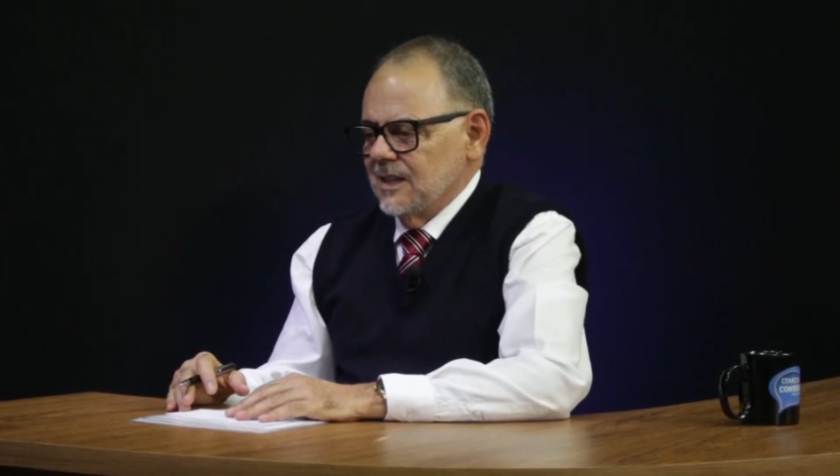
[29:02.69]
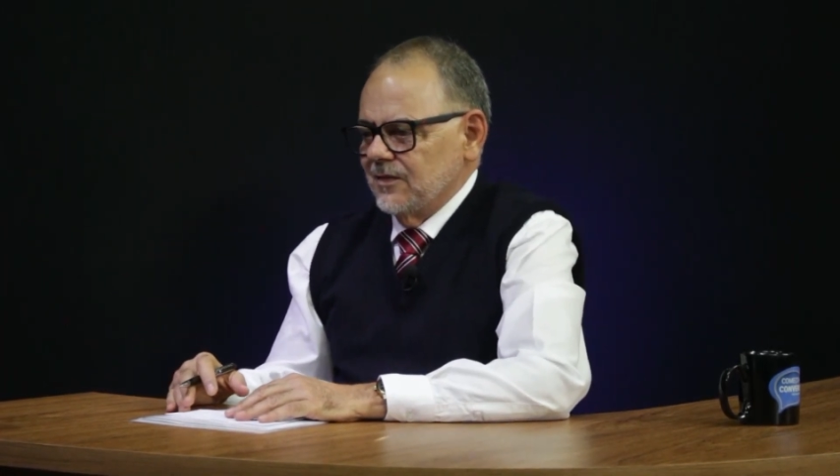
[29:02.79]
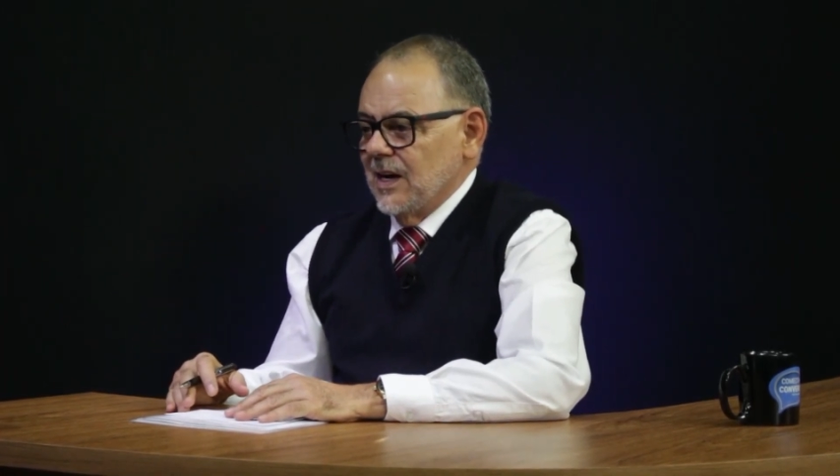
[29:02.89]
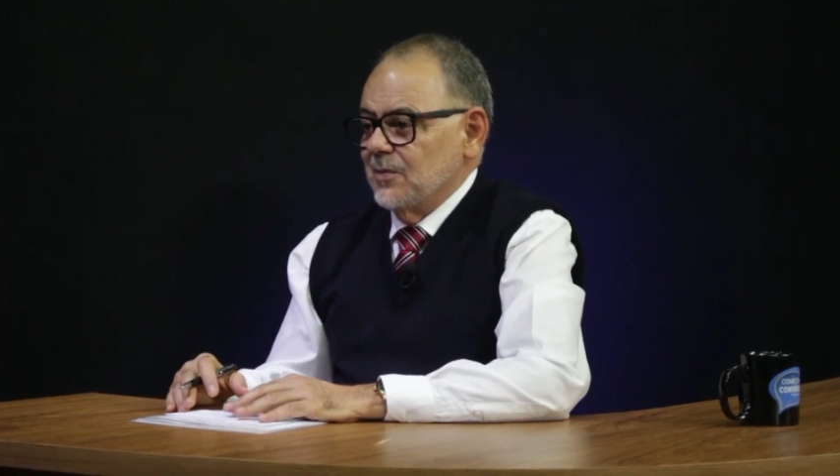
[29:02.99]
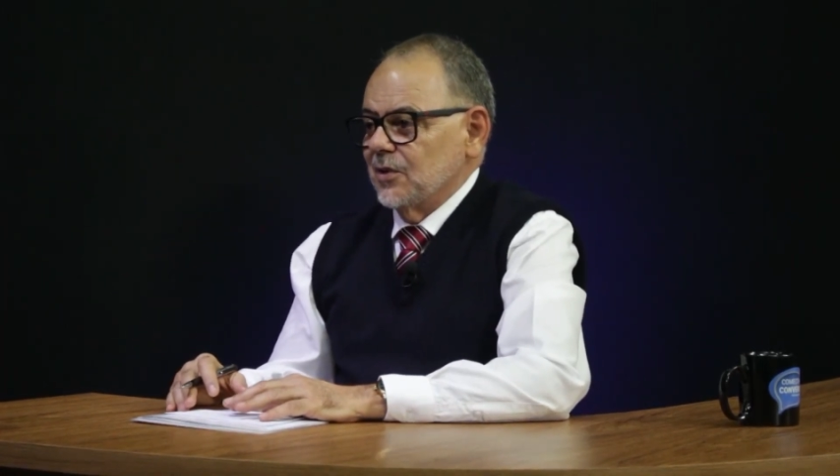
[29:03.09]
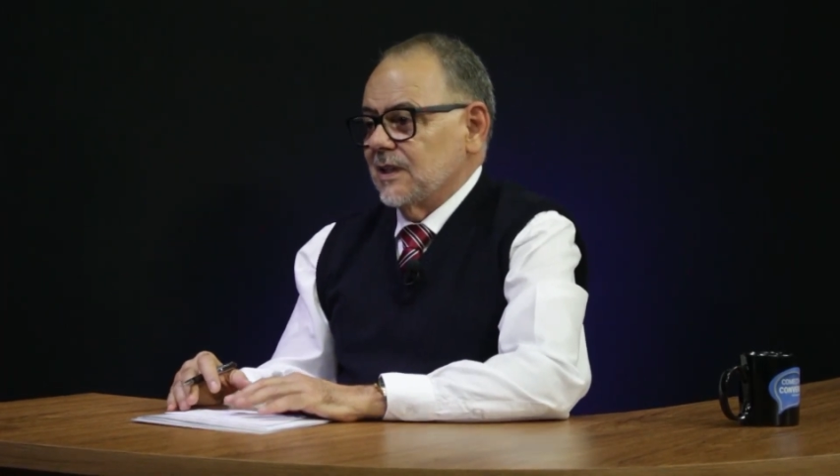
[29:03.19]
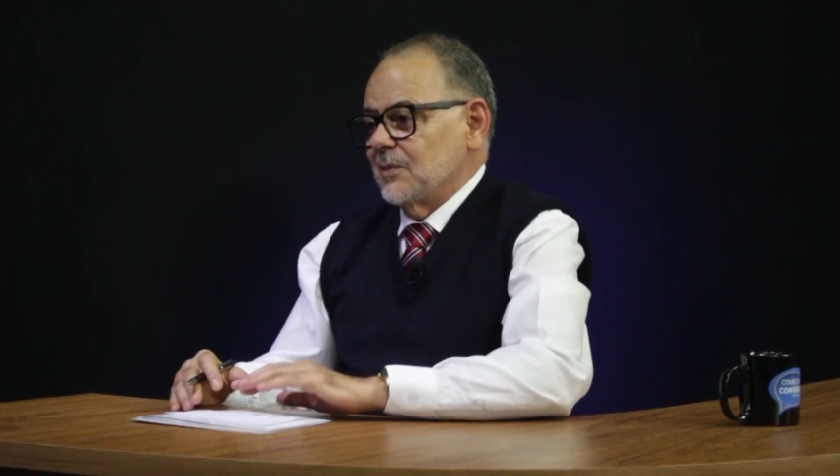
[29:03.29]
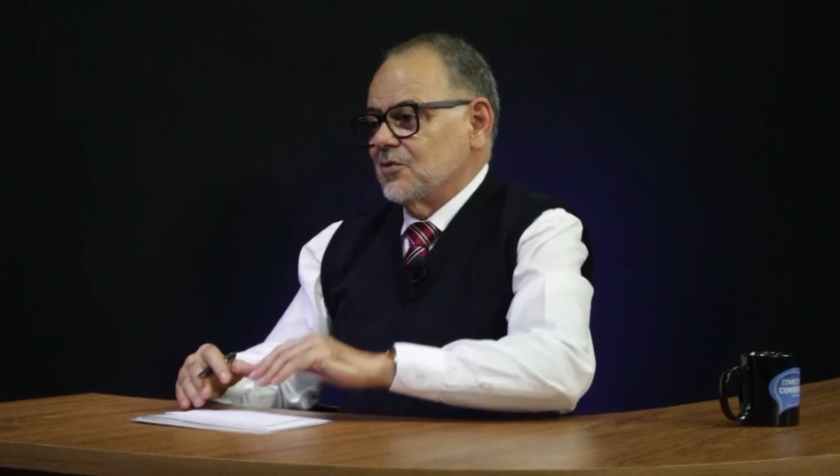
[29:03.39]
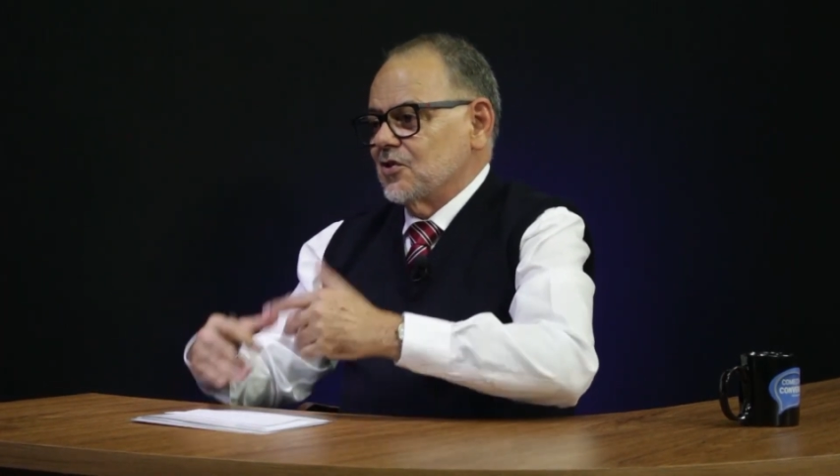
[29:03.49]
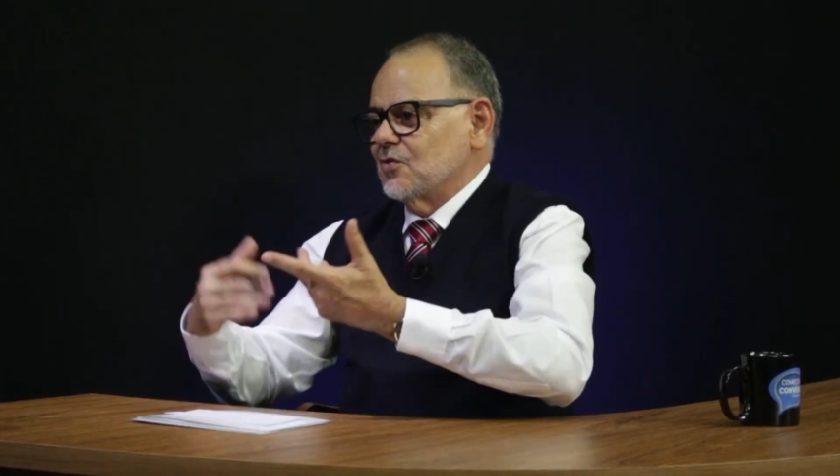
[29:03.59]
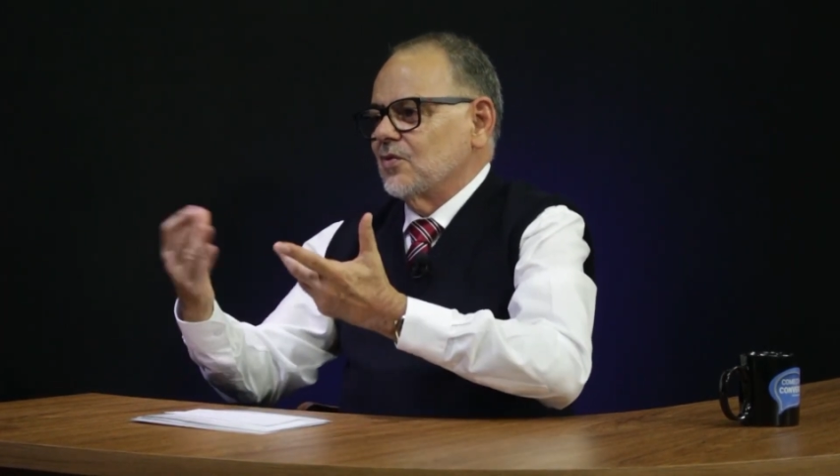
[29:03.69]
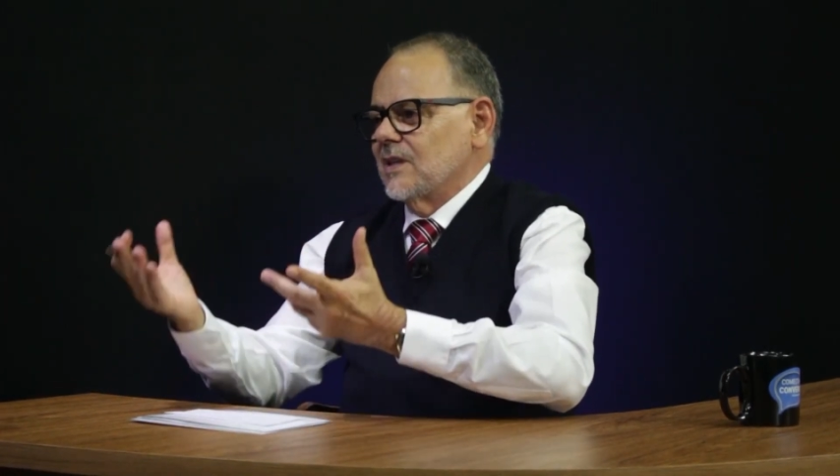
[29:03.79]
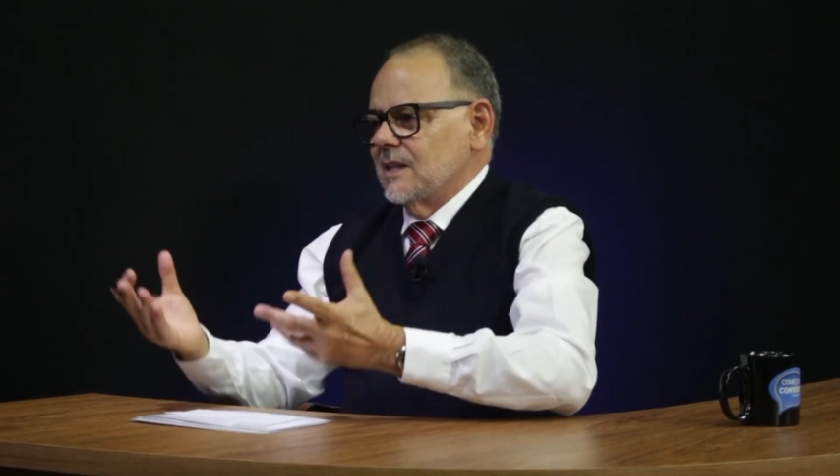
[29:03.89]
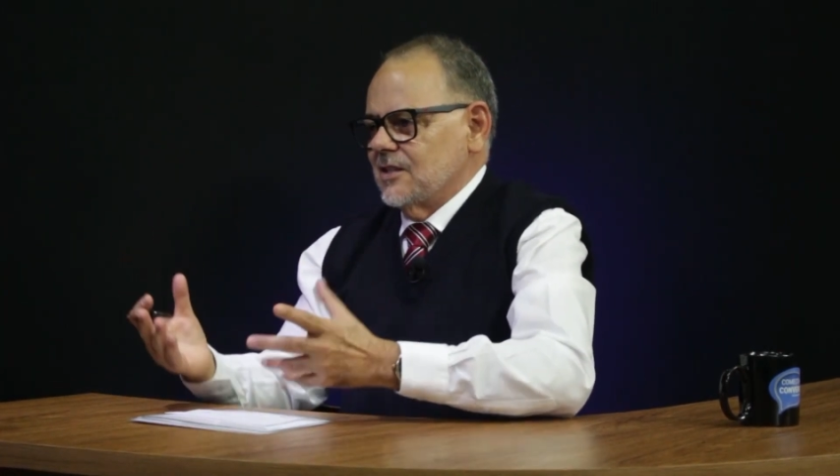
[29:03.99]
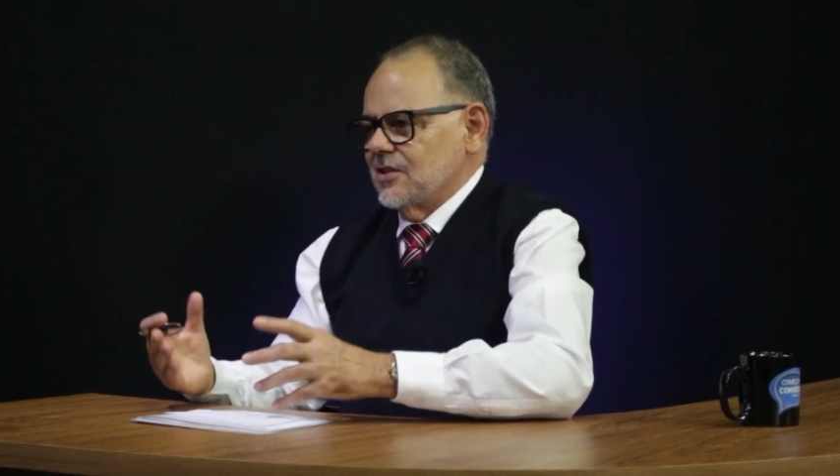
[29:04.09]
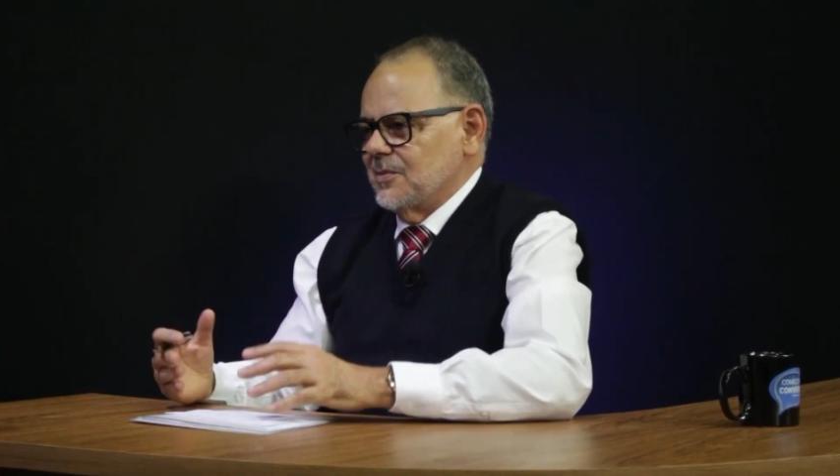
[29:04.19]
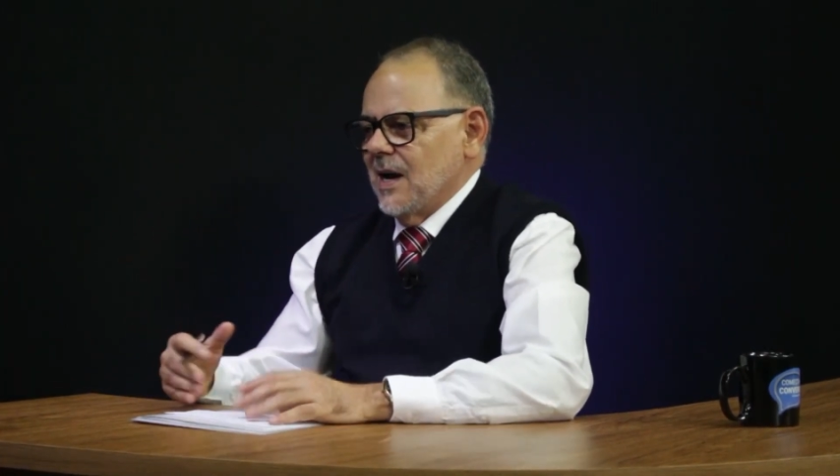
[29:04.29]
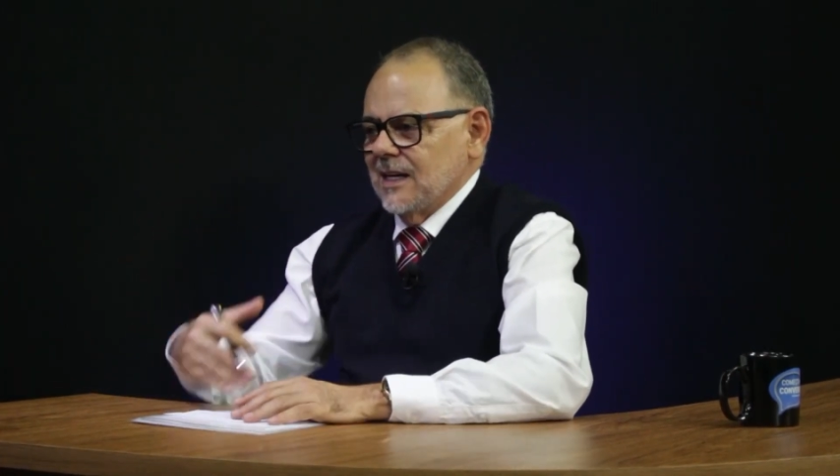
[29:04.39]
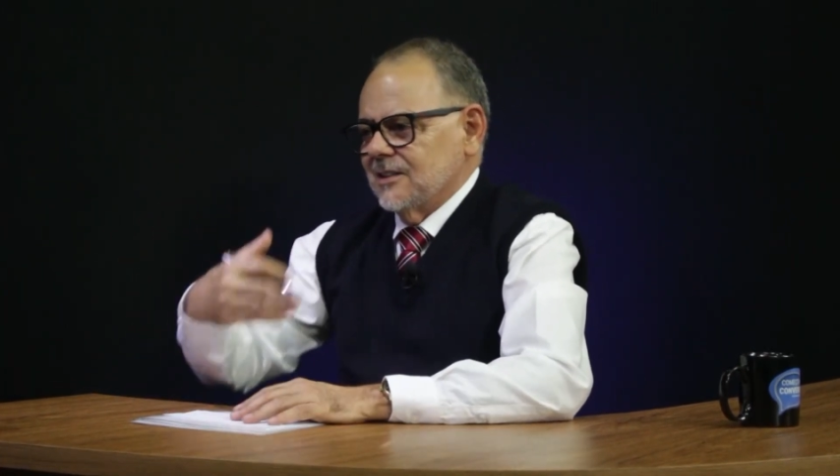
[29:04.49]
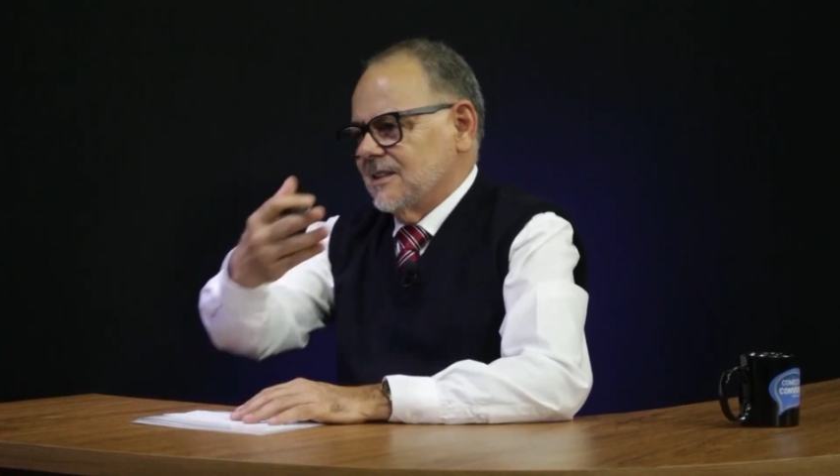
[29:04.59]
vai muito até para os estudantes de
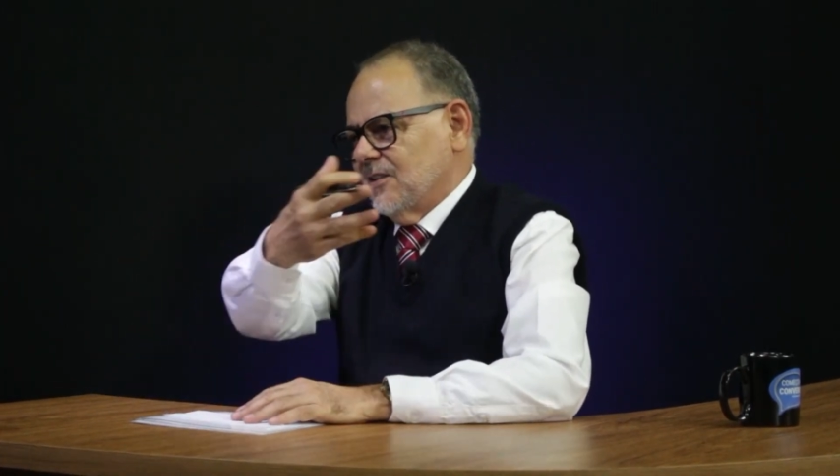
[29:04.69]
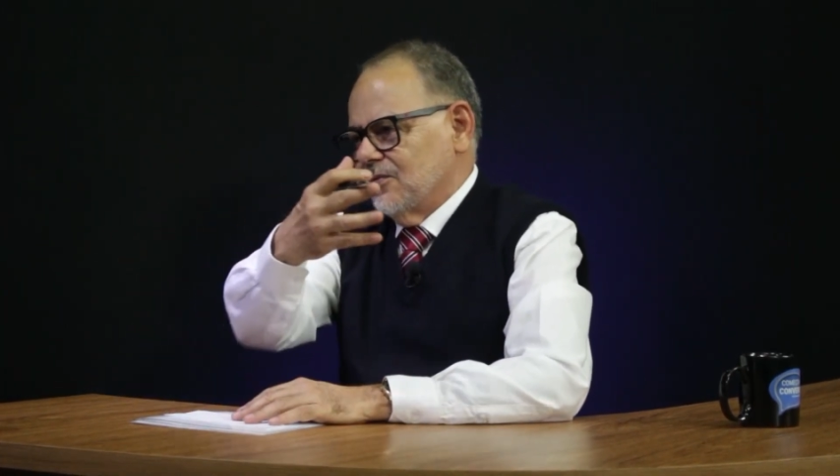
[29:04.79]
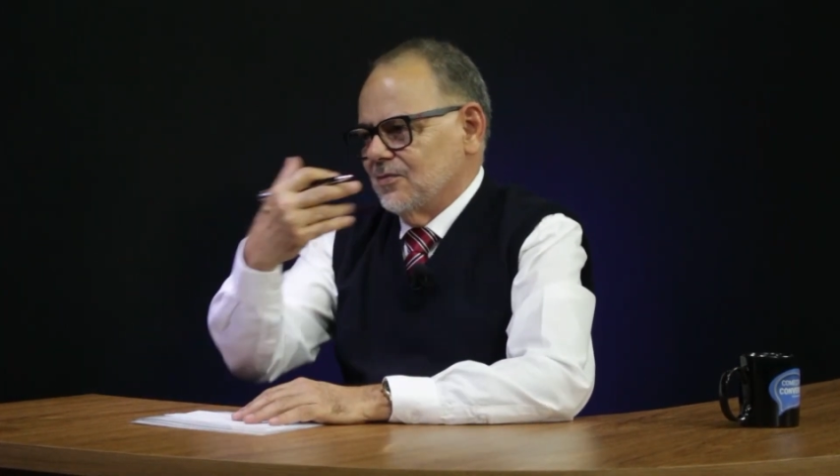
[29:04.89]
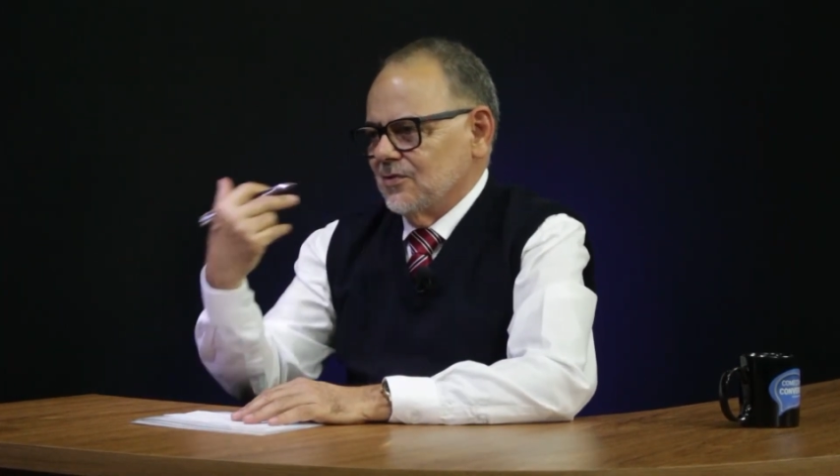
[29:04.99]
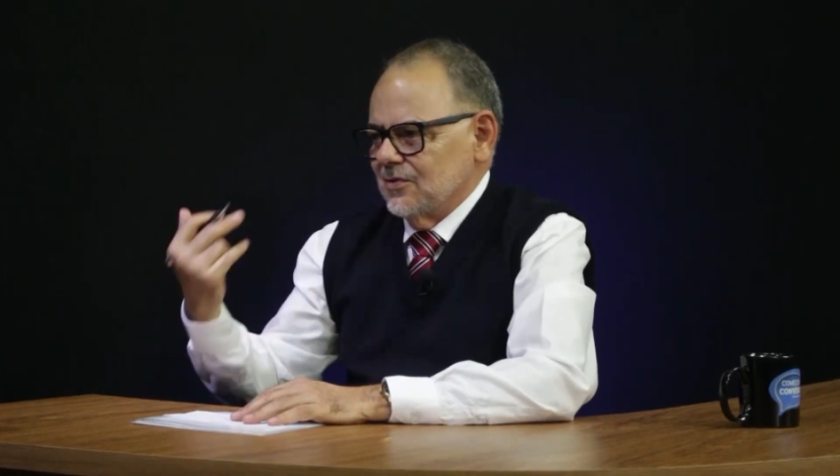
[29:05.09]
marketing que estão